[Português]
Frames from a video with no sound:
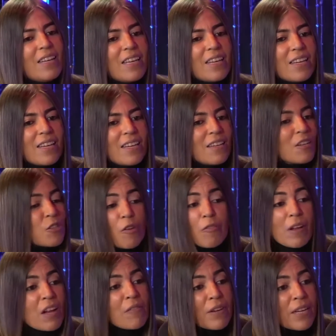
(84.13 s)
E eu só
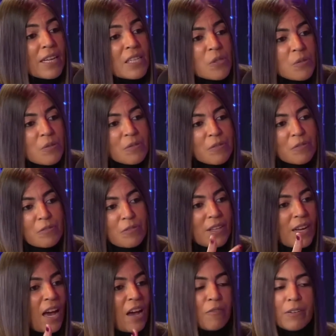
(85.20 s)
falava isso,
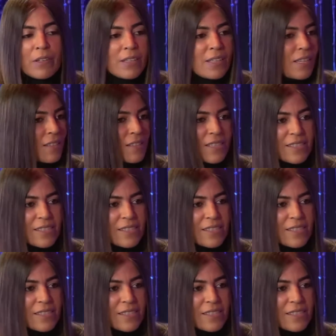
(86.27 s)
virava e, e